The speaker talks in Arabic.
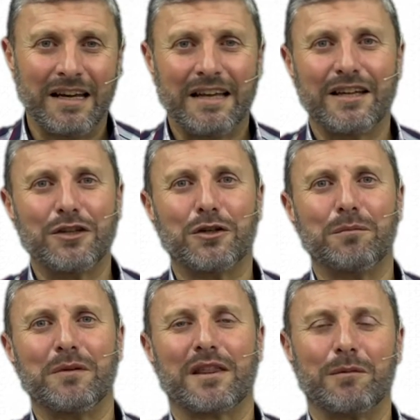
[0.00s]
احنا
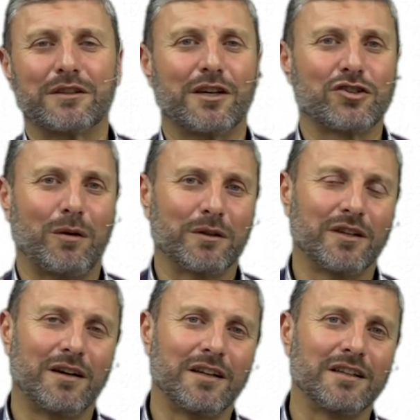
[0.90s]
اليوم 18
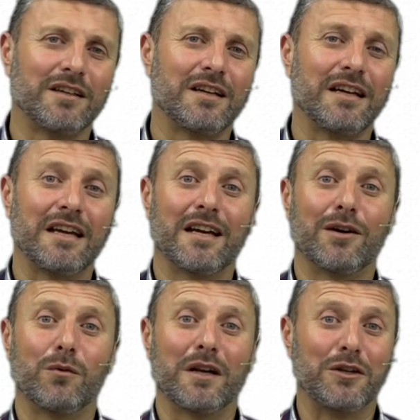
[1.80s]
رمضان آه
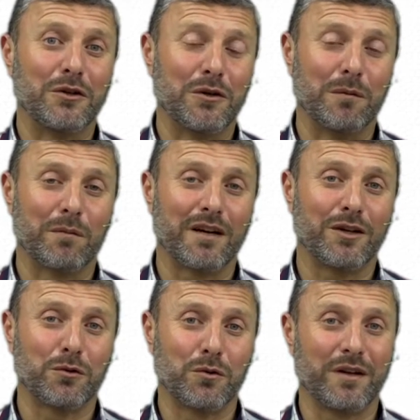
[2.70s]
واليوم راح
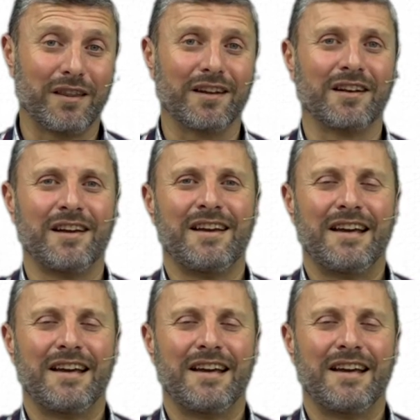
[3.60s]
يكون اذا